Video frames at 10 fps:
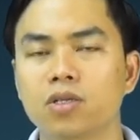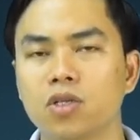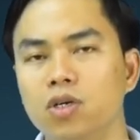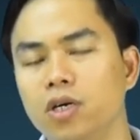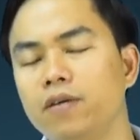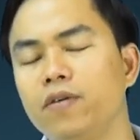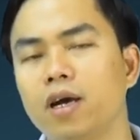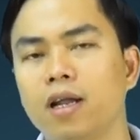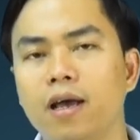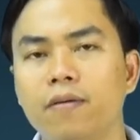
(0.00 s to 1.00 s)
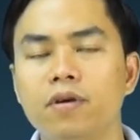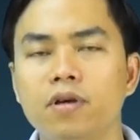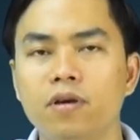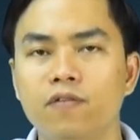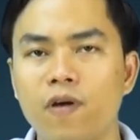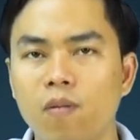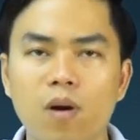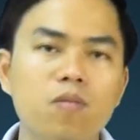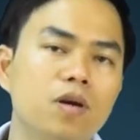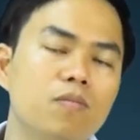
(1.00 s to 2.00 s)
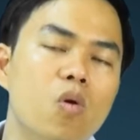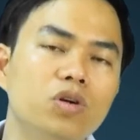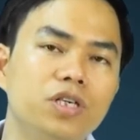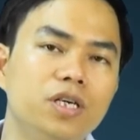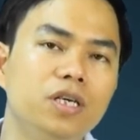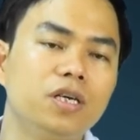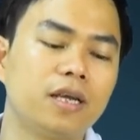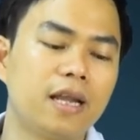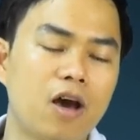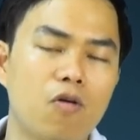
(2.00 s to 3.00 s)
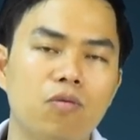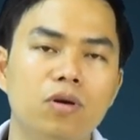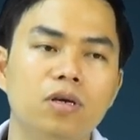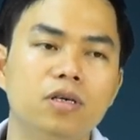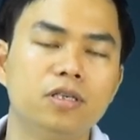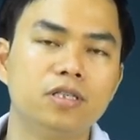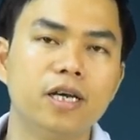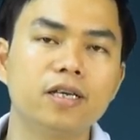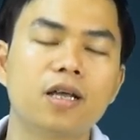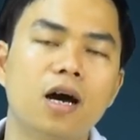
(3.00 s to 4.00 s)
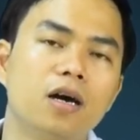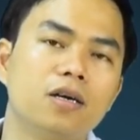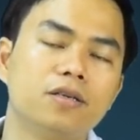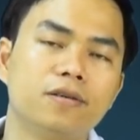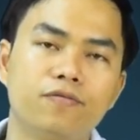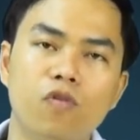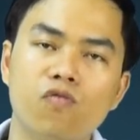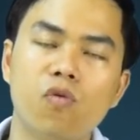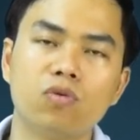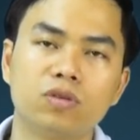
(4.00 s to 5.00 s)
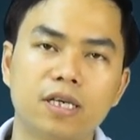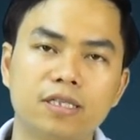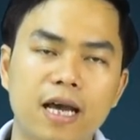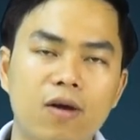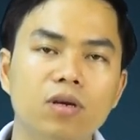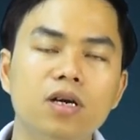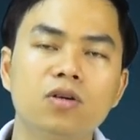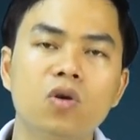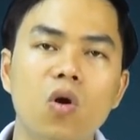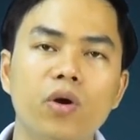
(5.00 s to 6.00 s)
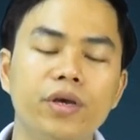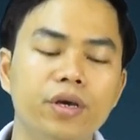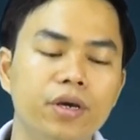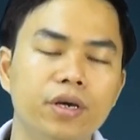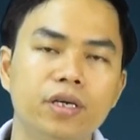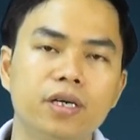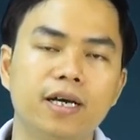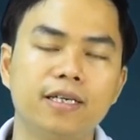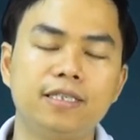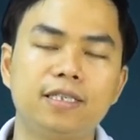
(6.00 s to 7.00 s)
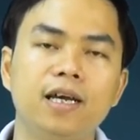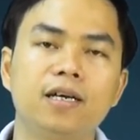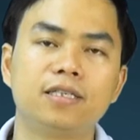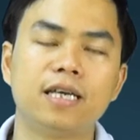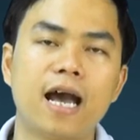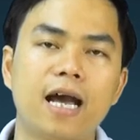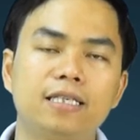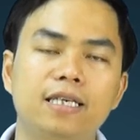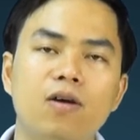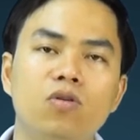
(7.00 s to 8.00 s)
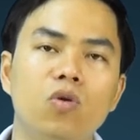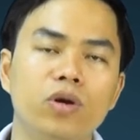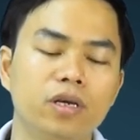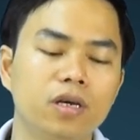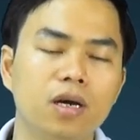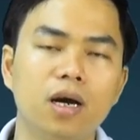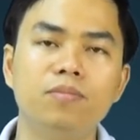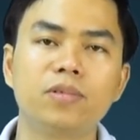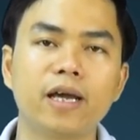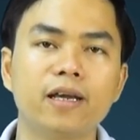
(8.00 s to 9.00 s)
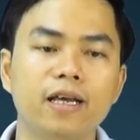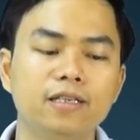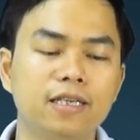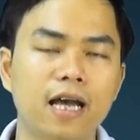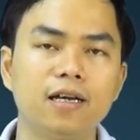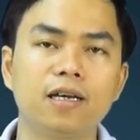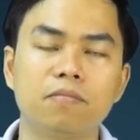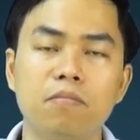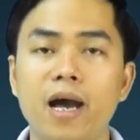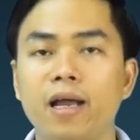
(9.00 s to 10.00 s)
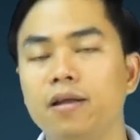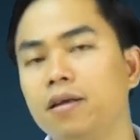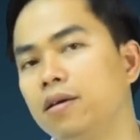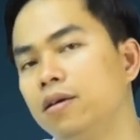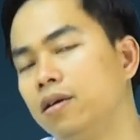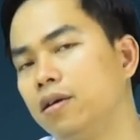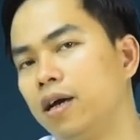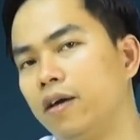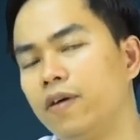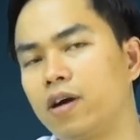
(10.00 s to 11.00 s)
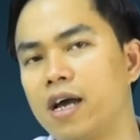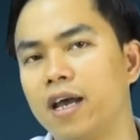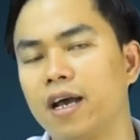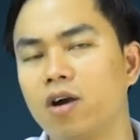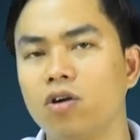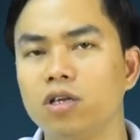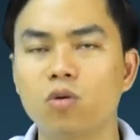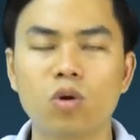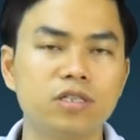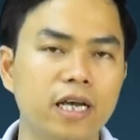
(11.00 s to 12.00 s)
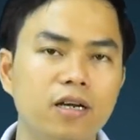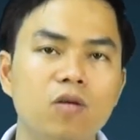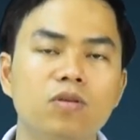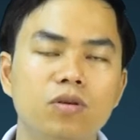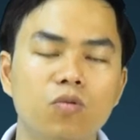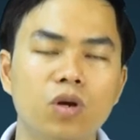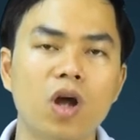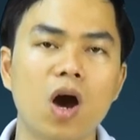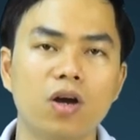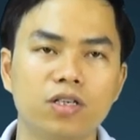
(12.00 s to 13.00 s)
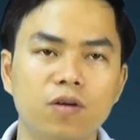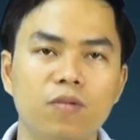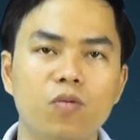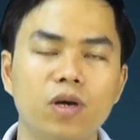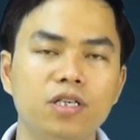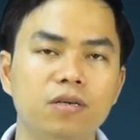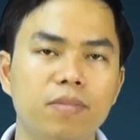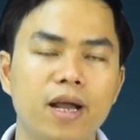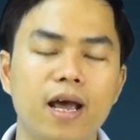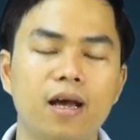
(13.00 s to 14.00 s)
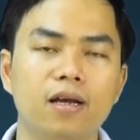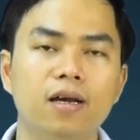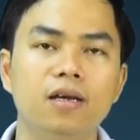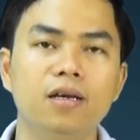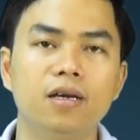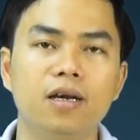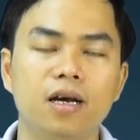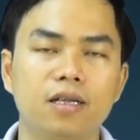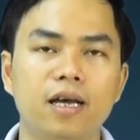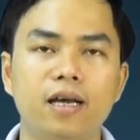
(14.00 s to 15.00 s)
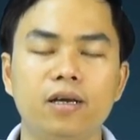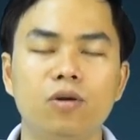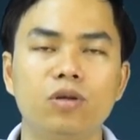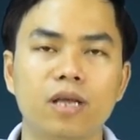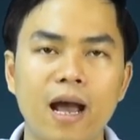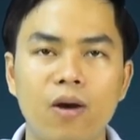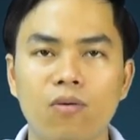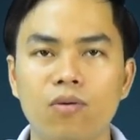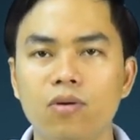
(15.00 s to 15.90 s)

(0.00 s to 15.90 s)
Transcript: từ cái việc là phòng ốc được bố trí như thế nào giấy tờ phục vụ ra sao nước nôi à, tiệc trà trao đổi âm thanh ánh sáng kịch bản Đấy, và kể cả có những quân xanh công quân đỏ trong cái quá trình bán hàng à, tại hội thảo